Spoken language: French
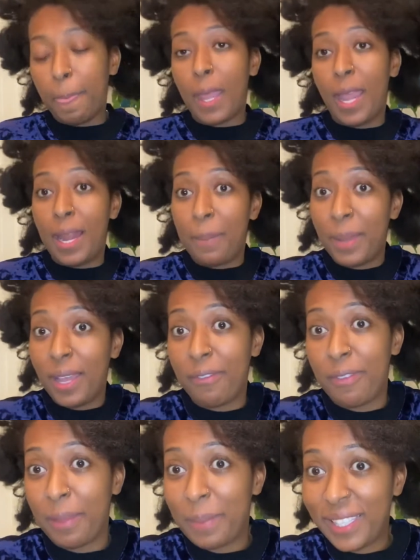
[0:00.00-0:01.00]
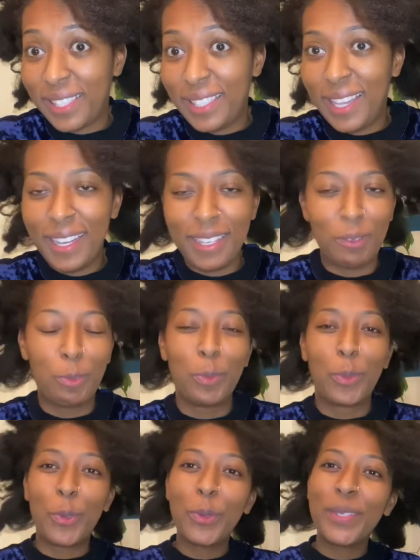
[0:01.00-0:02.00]
à la parapharmacienne de
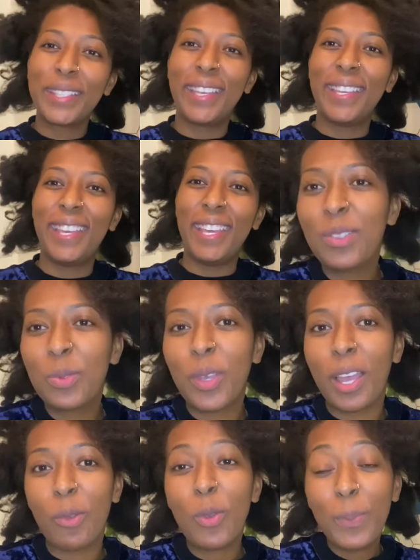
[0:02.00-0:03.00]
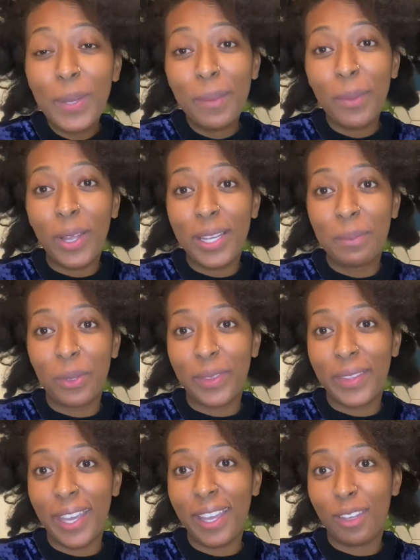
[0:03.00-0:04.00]
me conseiller sur un complément
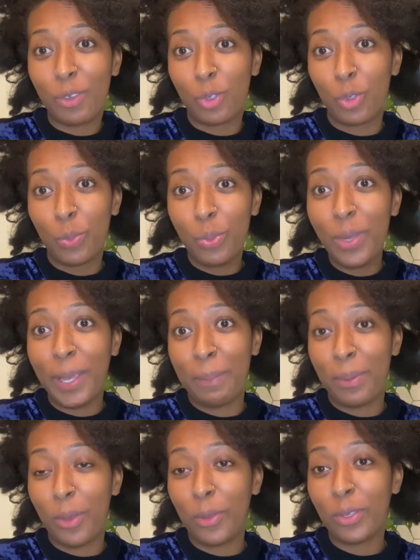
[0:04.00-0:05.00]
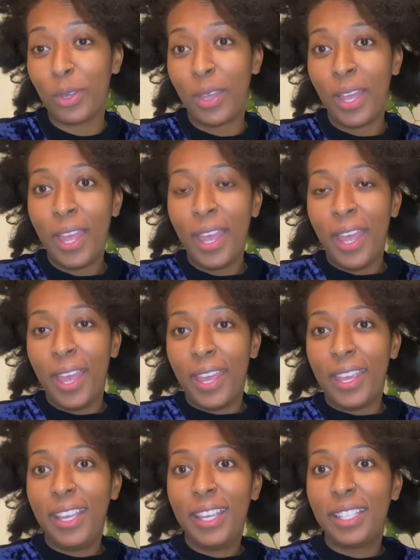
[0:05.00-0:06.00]
alimentaire que je pourrais prendre
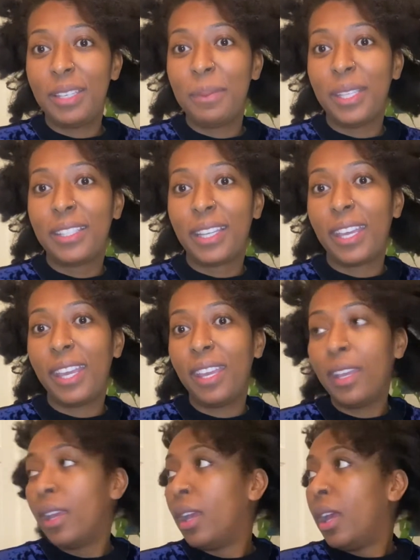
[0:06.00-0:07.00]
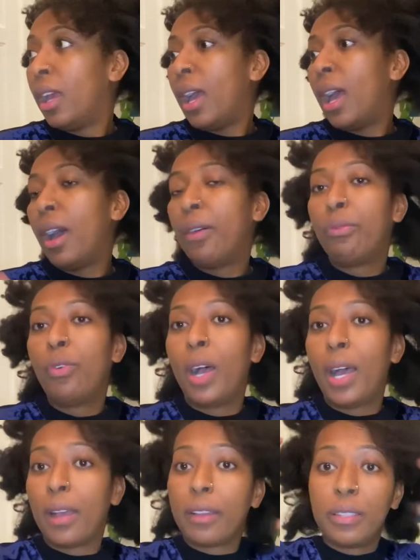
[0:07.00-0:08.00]
et qui m'aiderait à
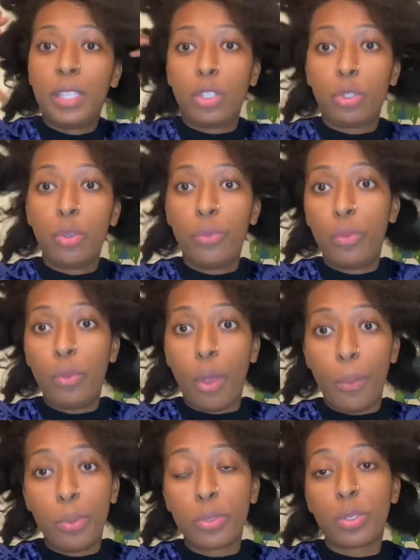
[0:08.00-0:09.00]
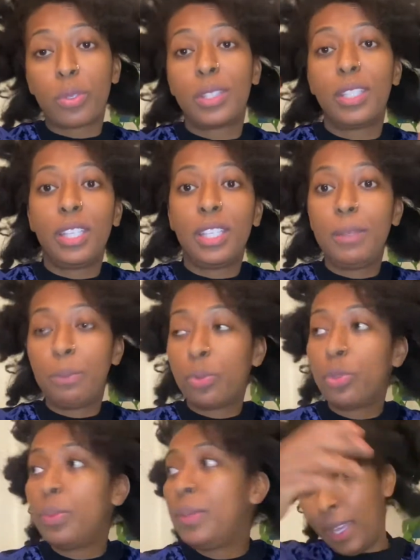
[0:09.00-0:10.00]
avoir des cheveux en bonne santé qui
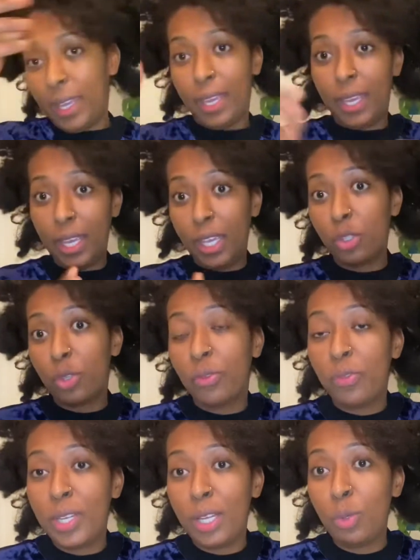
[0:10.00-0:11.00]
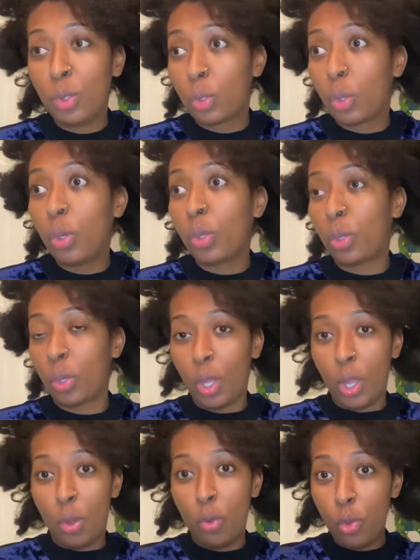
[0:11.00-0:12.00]
poussent bien. Et je voulais le truc
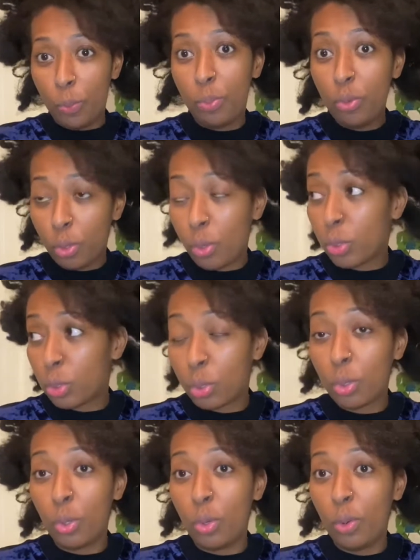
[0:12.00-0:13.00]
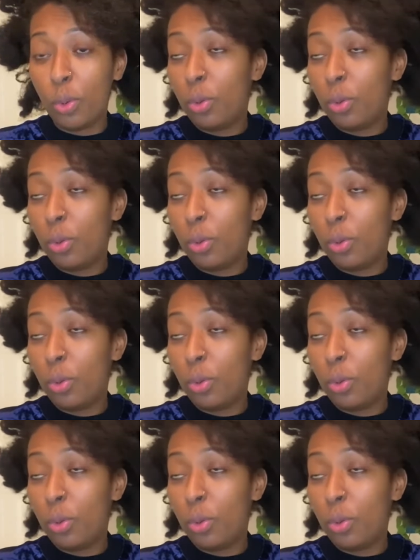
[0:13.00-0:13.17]
le plus costaud, le,